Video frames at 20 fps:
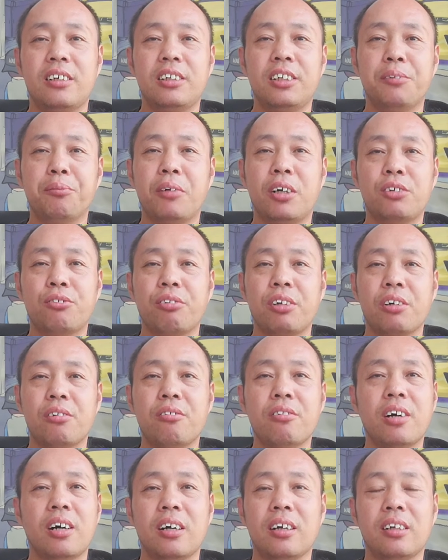一帮蠢
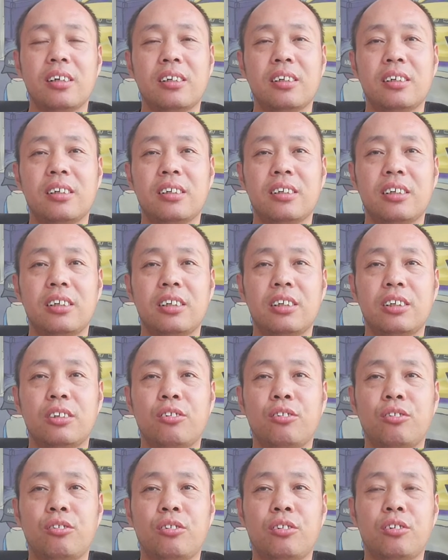货，
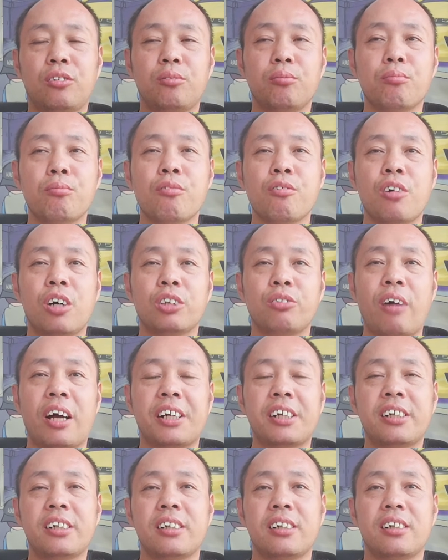目光短
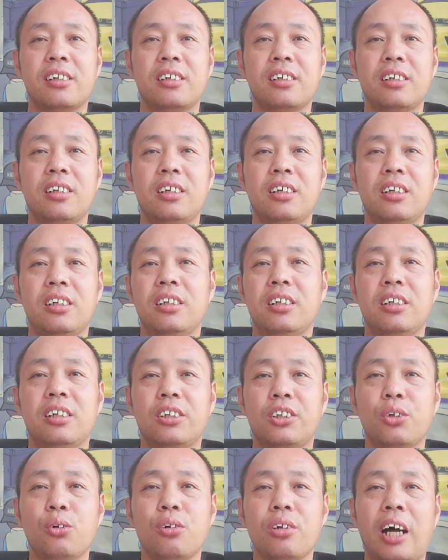视，
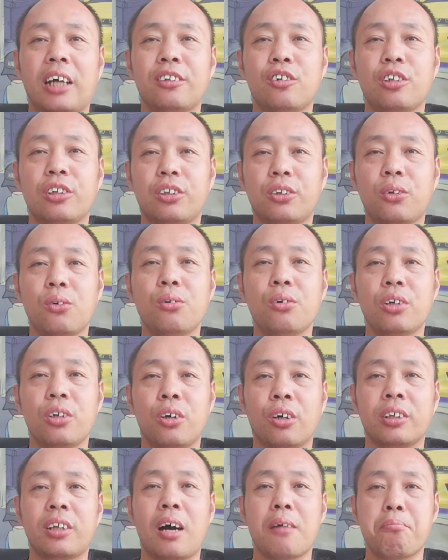都拿到都
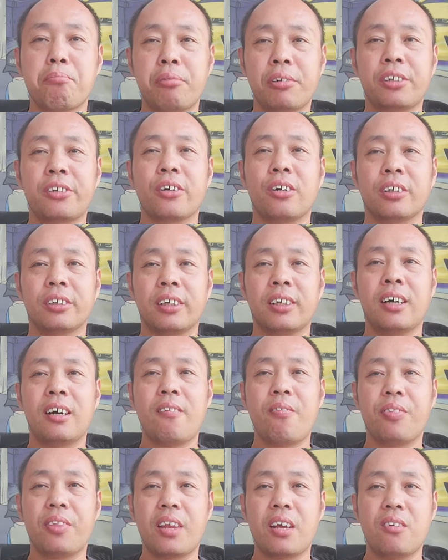老大不小的
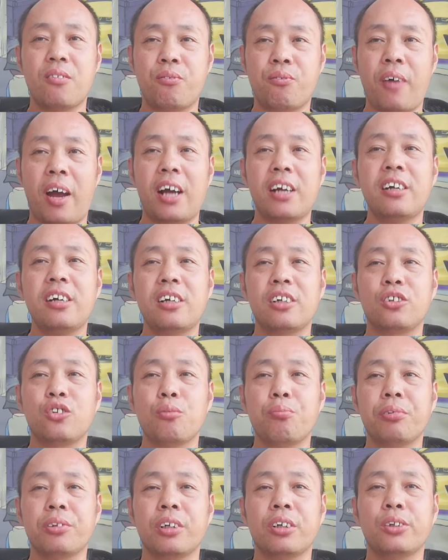了。凡事就
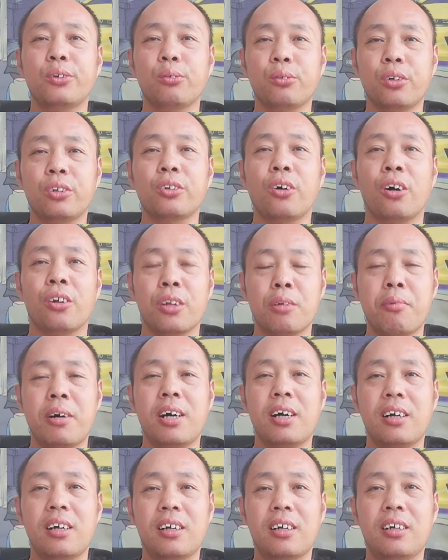不能动动脑子
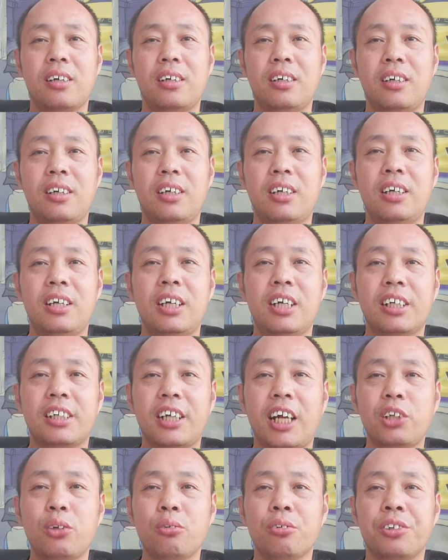吗？
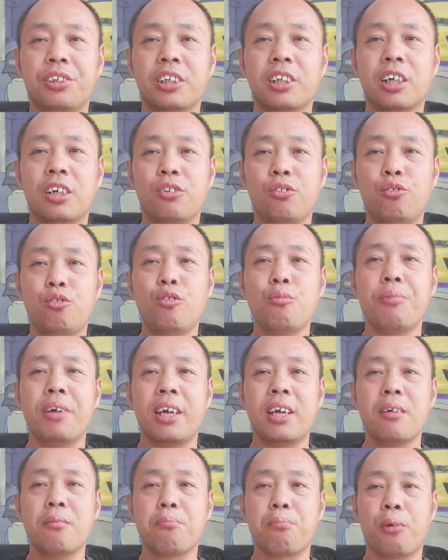煽动几个愚
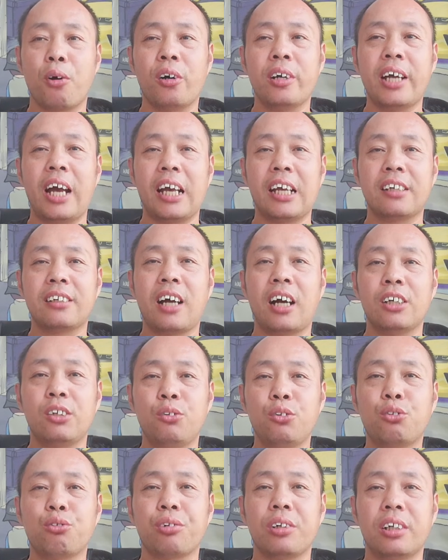民表演一下
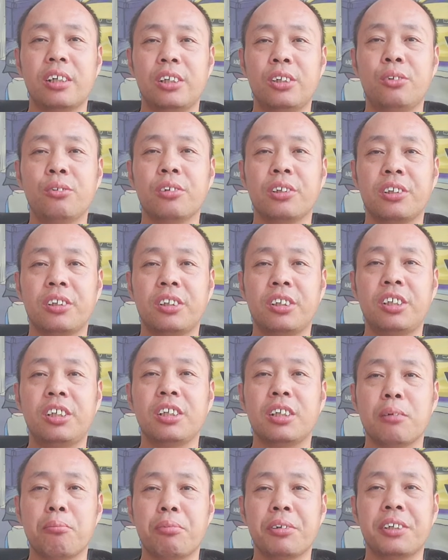愚蠢，你就气
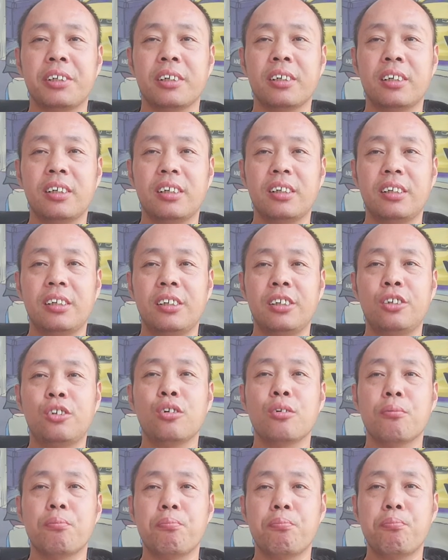得不行，你
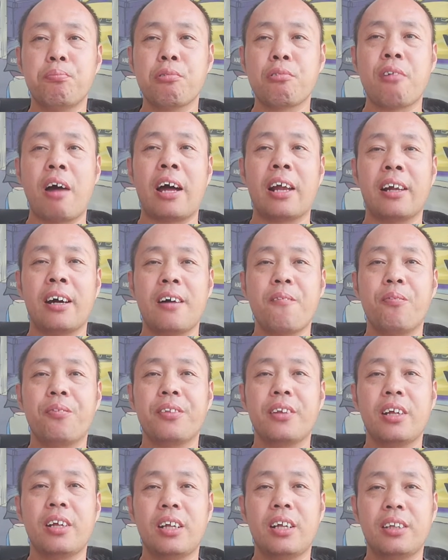就不管了。
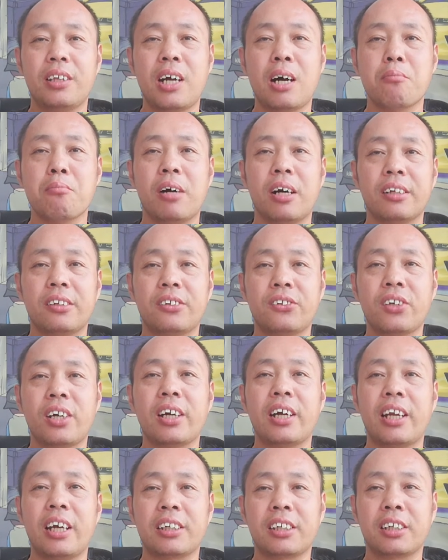那么接
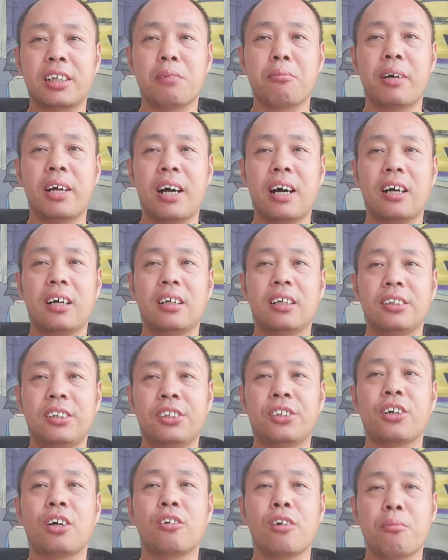下来是什么呀？你
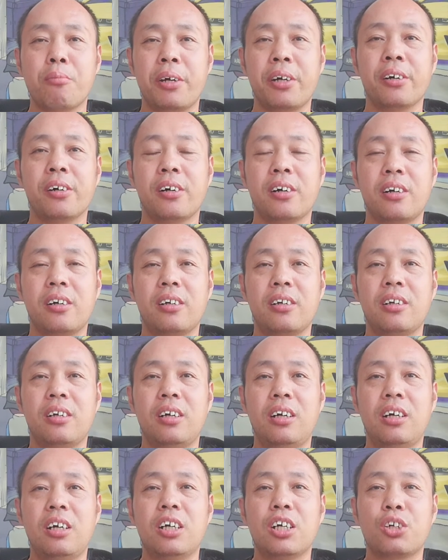想过没有？
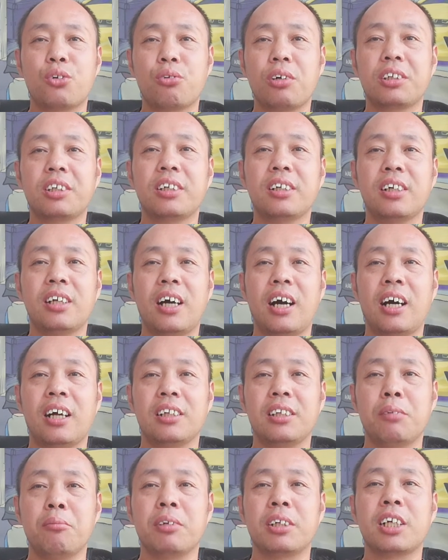说轻了，
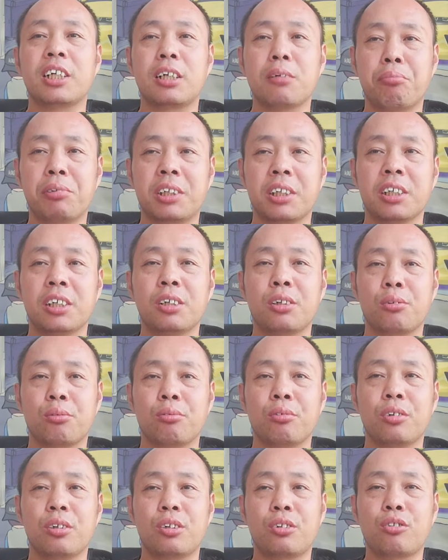你们这是不成熟；
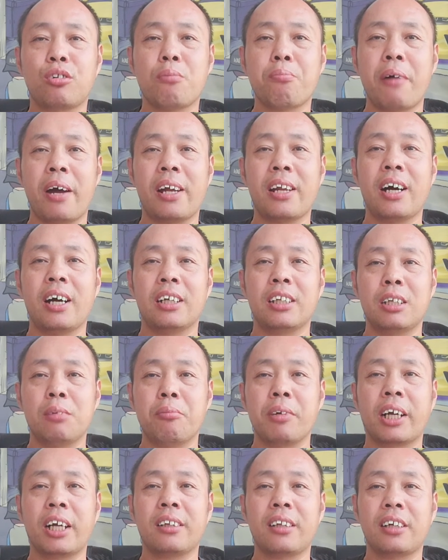说白了，你
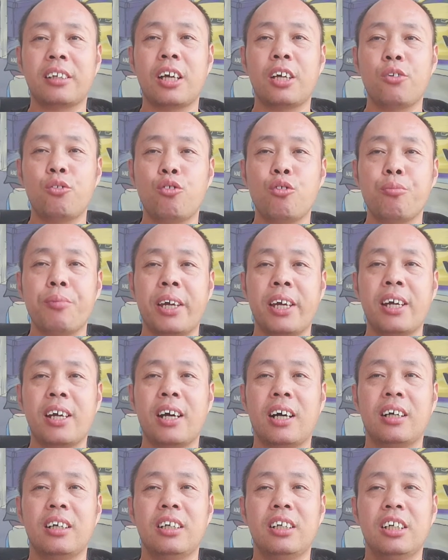们跟那些愚民
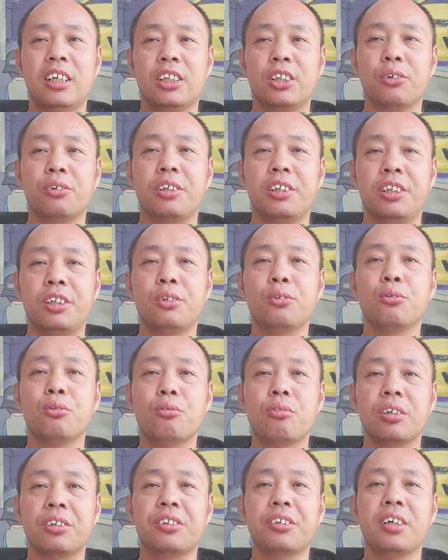呀，都是一路
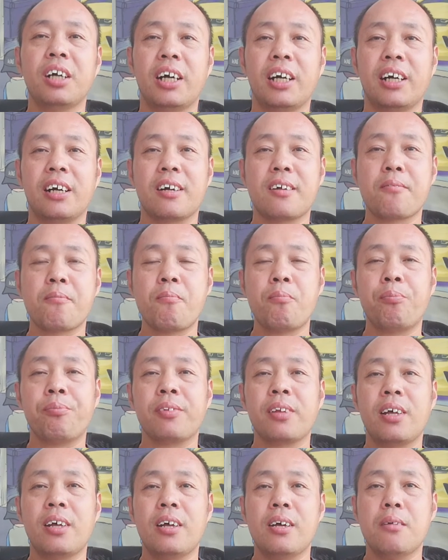货色呀。
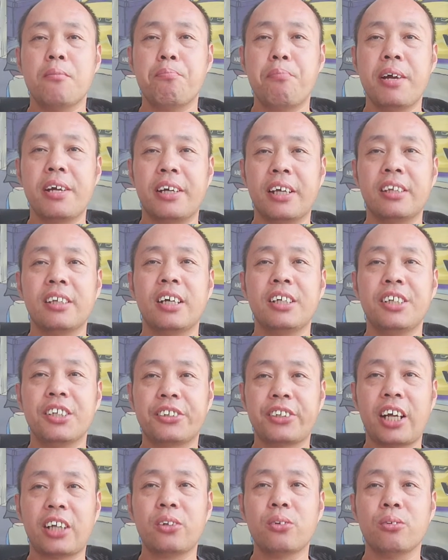被人家一
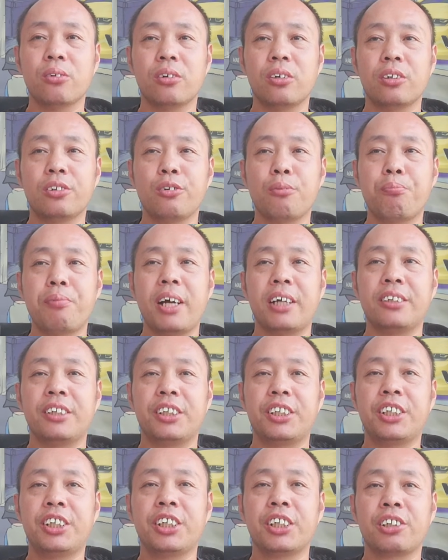煽动，就变得
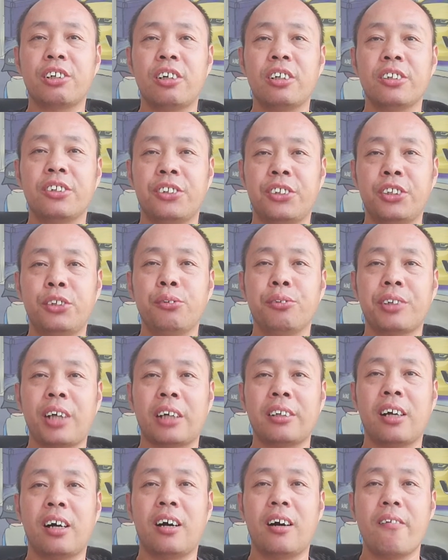智商急剧
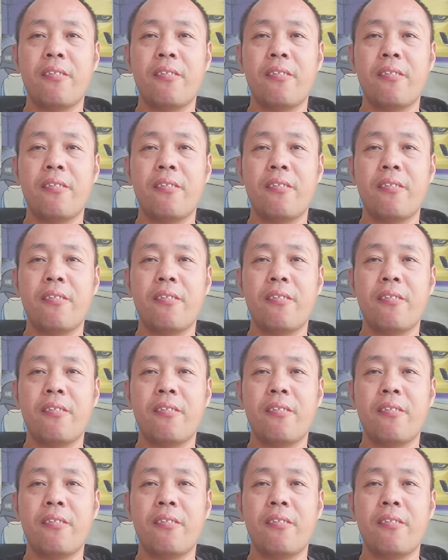下降。